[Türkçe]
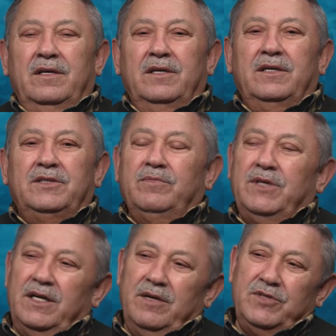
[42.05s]
Ee, şimdi
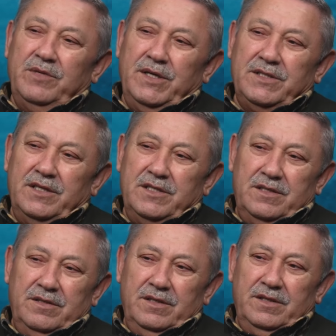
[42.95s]
Eremciğim esas
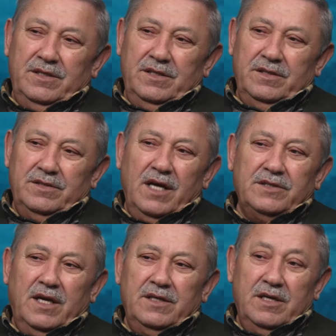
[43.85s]
e,
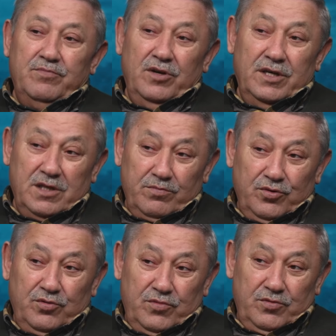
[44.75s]
zaten böylese
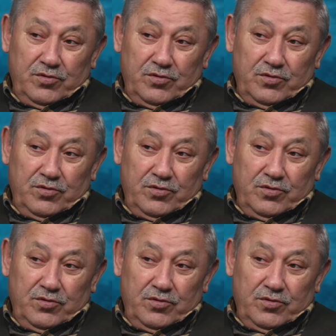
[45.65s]
bu,